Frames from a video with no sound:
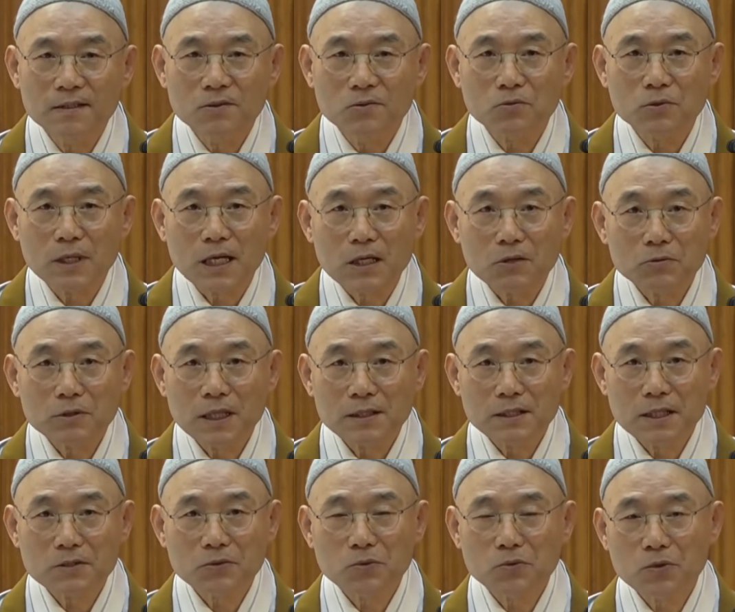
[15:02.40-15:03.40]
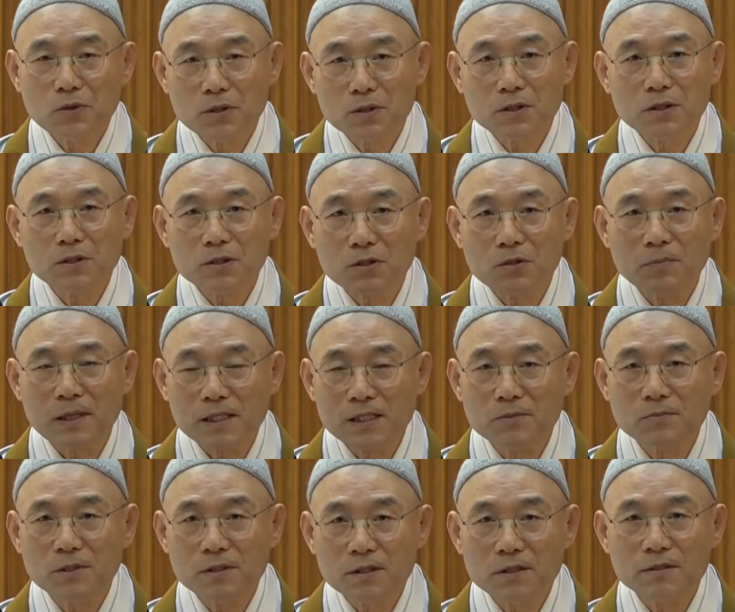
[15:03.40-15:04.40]
또 낙원에 대해서 이제 이렇게
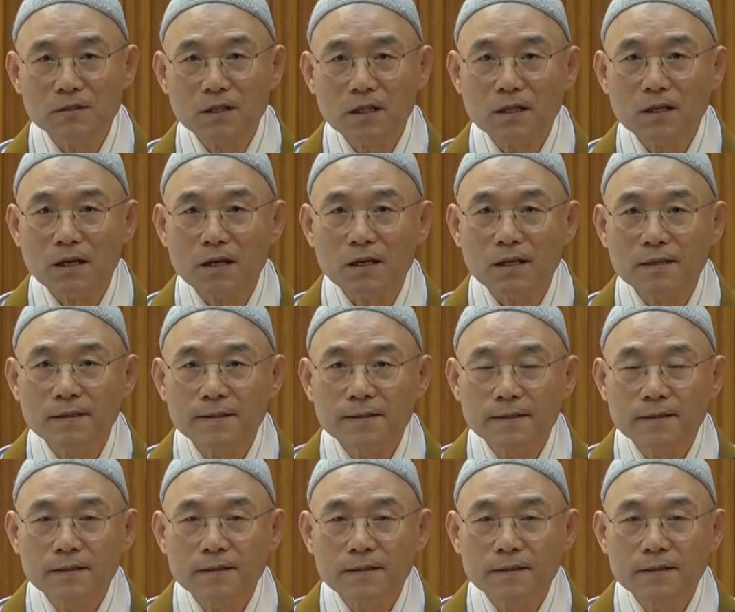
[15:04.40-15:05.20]
말씀하셨으니까.